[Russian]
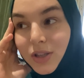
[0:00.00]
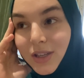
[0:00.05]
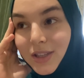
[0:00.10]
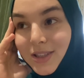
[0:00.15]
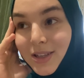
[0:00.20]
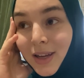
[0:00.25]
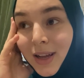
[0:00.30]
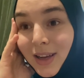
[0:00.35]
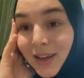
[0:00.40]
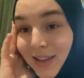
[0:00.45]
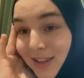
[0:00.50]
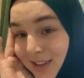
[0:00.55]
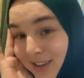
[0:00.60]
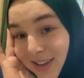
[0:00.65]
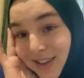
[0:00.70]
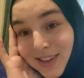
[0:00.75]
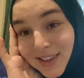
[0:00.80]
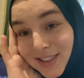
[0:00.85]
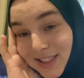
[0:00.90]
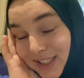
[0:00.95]
несколько дней
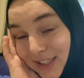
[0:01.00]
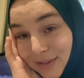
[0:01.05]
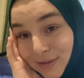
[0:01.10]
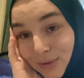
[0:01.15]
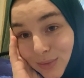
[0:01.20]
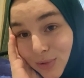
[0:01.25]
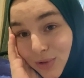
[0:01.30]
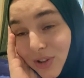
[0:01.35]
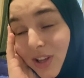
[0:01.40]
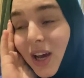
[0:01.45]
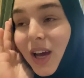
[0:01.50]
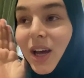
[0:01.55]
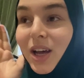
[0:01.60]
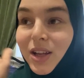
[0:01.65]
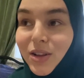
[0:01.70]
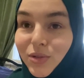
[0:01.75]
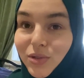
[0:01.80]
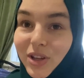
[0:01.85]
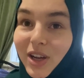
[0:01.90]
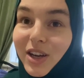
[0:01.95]
красивый будет,
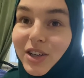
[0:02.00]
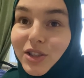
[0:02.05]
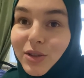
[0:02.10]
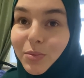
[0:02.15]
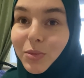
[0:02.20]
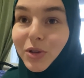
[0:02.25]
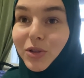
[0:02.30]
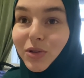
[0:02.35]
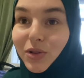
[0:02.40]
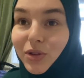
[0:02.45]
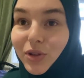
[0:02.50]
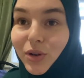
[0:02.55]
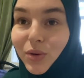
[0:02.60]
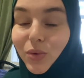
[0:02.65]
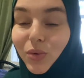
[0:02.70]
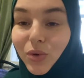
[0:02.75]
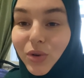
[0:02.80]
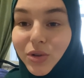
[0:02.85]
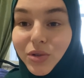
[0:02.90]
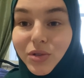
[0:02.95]
но также пойдет на
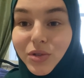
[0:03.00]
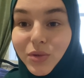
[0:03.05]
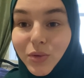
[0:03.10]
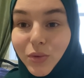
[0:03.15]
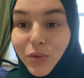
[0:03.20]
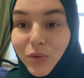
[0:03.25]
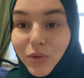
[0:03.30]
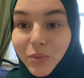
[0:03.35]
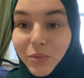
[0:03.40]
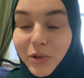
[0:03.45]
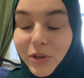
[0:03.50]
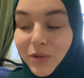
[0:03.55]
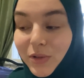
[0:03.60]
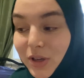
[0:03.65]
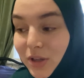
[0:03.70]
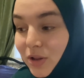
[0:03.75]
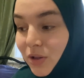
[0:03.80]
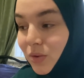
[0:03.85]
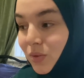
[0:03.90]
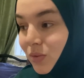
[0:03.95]
улицу. Он
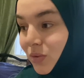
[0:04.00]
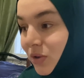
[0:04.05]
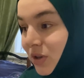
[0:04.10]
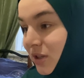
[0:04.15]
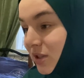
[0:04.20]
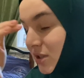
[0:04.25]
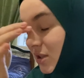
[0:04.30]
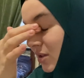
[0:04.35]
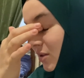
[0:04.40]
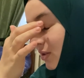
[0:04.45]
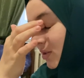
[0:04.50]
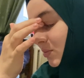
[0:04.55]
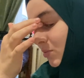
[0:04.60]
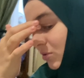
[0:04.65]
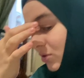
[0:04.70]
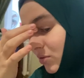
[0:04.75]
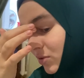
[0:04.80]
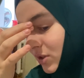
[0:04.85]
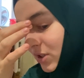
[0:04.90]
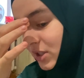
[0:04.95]
привык на улице, тем
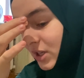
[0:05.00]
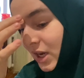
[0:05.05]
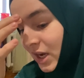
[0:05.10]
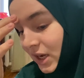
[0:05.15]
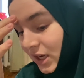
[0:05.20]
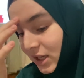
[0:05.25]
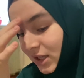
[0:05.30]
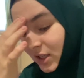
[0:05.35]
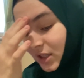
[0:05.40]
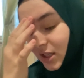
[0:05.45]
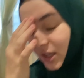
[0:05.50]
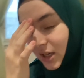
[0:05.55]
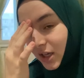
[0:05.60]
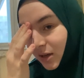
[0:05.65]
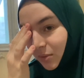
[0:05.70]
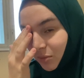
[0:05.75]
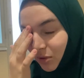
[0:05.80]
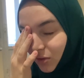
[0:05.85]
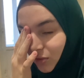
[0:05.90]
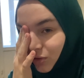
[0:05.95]
более у нас не
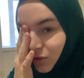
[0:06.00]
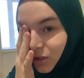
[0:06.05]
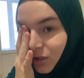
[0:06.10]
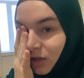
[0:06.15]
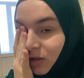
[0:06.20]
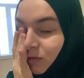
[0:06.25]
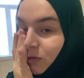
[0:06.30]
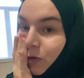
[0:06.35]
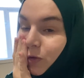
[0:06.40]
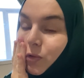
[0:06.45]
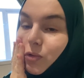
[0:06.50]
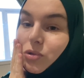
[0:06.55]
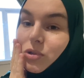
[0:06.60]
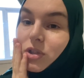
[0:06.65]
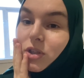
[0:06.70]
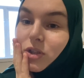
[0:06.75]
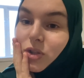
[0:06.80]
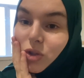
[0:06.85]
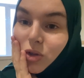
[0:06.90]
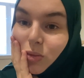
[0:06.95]
такие морозы, как в
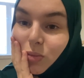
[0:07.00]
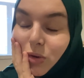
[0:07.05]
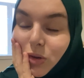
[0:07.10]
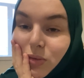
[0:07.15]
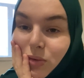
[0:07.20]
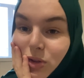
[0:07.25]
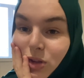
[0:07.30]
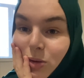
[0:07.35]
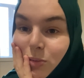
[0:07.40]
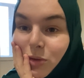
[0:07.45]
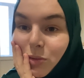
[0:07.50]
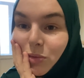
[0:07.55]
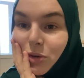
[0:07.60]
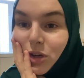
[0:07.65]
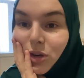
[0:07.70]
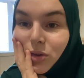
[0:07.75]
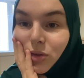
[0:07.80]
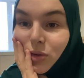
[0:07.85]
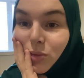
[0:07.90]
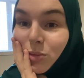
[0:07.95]
Якутске, чтобы его там,
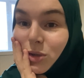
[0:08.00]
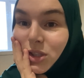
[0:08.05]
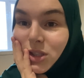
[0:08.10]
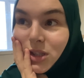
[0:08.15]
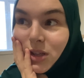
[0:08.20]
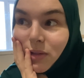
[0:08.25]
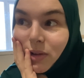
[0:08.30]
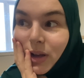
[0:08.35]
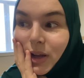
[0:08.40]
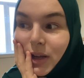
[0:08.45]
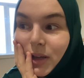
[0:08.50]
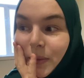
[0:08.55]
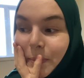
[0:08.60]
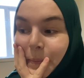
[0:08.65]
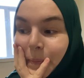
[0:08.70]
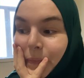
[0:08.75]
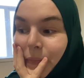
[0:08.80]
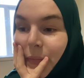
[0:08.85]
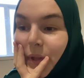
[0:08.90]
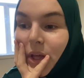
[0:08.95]
например, дома оставлять.
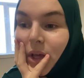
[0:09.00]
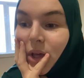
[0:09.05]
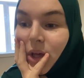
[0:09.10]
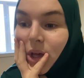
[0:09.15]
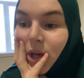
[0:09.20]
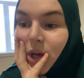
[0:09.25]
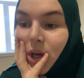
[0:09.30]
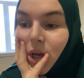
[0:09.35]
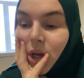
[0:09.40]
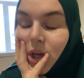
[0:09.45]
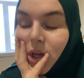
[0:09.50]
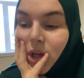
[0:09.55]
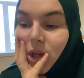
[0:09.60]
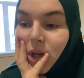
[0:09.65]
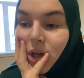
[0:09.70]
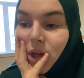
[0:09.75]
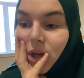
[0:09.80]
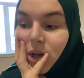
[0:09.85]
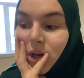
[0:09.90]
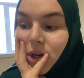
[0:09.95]

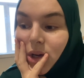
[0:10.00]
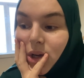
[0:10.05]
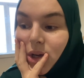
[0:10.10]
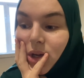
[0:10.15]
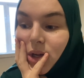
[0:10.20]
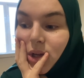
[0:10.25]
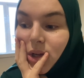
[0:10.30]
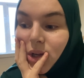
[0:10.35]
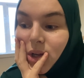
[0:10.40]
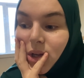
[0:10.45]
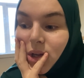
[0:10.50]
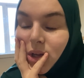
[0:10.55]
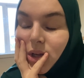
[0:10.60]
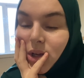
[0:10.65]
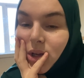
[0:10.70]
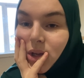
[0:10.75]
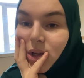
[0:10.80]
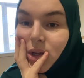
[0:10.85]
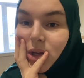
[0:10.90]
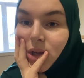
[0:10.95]
И,
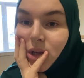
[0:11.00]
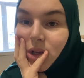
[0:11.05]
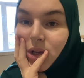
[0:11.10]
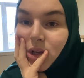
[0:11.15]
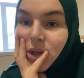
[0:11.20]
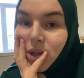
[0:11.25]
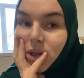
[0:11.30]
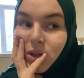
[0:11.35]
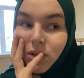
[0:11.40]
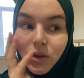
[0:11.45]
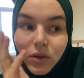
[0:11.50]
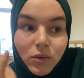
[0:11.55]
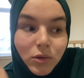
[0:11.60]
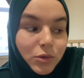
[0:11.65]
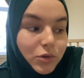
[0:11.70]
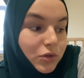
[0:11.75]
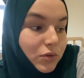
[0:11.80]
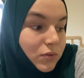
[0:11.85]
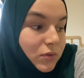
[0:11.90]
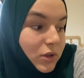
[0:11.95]
ну и, в
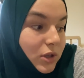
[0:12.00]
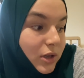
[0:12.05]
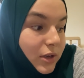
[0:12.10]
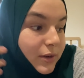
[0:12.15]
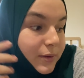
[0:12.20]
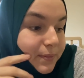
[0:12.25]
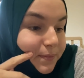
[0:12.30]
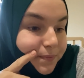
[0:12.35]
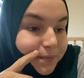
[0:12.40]
общем, вот так.